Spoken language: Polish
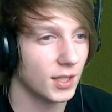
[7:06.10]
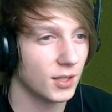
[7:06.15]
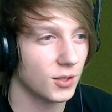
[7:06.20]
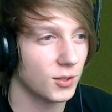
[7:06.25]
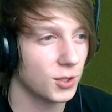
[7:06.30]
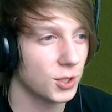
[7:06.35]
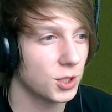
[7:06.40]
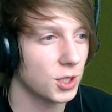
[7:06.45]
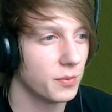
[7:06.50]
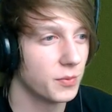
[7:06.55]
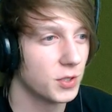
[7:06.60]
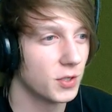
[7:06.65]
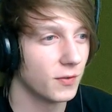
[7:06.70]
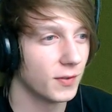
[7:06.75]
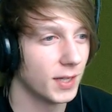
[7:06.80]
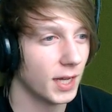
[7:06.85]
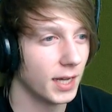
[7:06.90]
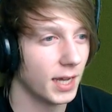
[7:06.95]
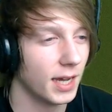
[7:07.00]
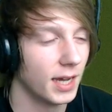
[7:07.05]
troszeczkę mi się
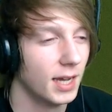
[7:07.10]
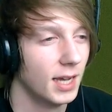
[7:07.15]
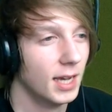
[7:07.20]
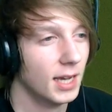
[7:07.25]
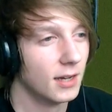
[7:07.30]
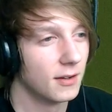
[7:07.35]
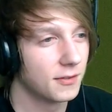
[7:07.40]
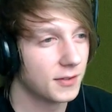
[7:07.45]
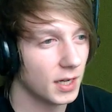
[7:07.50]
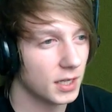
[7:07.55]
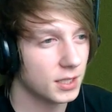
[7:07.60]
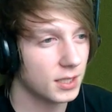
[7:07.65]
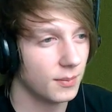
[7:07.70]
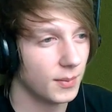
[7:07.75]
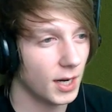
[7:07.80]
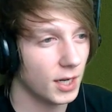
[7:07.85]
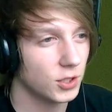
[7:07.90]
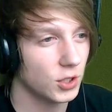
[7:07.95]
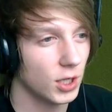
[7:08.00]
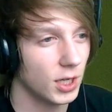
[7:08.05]
wydaje. W każdym
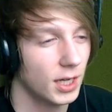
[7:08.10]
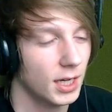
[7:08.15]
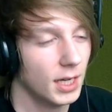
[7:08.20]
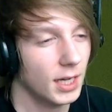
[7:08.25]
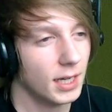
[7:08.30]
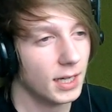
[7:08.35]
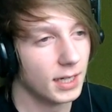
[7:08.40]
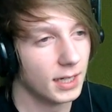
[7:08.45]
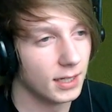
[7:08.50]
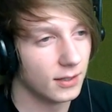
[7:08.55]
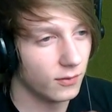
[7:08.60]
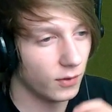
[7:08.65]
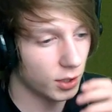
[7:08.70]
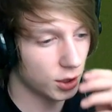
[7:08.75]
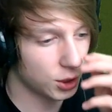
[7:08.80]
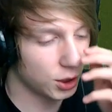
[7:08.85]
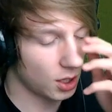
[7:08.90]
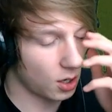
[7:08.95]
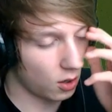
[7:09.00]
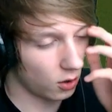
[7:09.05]
razie e,
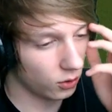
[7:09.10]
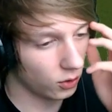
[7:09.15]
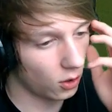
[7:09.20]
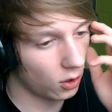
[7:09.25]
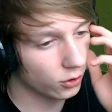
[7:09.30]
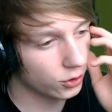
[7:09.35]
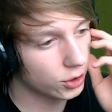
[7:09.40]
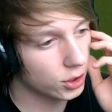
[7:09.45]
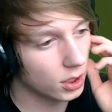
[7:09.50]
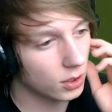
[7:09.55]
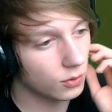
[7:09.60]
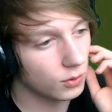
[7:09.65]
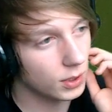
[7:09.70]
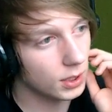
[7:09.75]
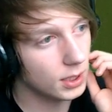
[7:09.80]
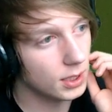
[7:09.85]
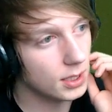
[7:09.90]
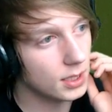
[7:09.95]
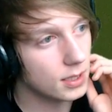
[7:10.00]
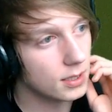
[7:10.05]
właśnie on odszedł
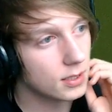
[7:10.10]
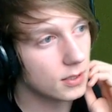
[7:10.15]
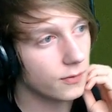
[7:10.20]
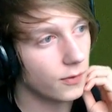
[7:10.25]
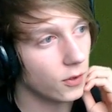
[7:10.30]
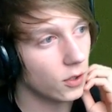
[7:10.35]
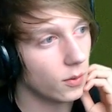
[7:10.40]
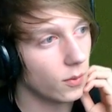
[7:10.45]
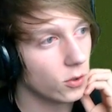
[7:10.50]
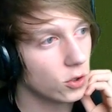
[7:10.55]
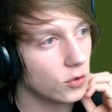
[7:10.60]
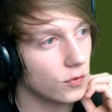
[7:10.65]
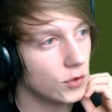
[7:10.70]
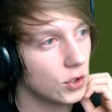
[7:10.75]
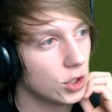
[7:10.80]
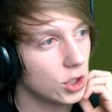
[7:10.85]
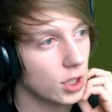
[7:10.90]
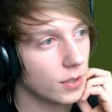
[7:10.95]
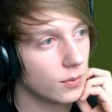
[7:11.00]
i swoją oczywiście